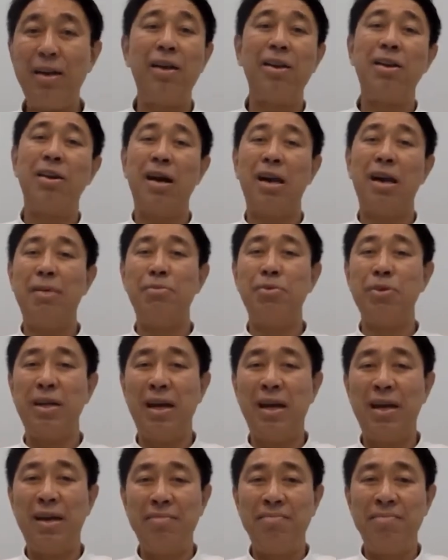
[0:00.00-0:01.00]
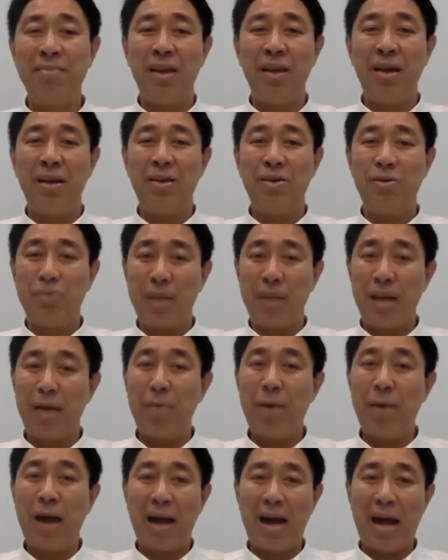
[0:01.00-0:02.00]
หน่อยๆอะไรพวกนี้อยู่ในระ
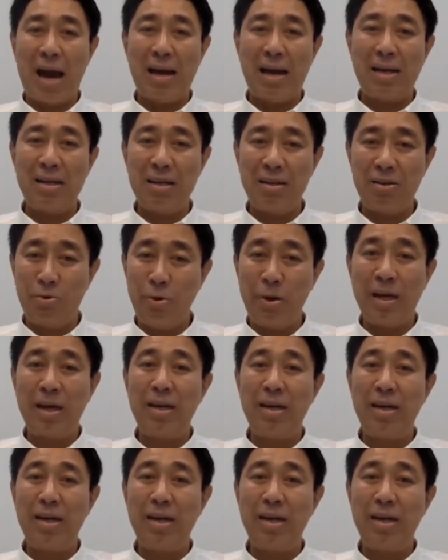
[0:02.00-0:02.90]
หว่างการคุยกัน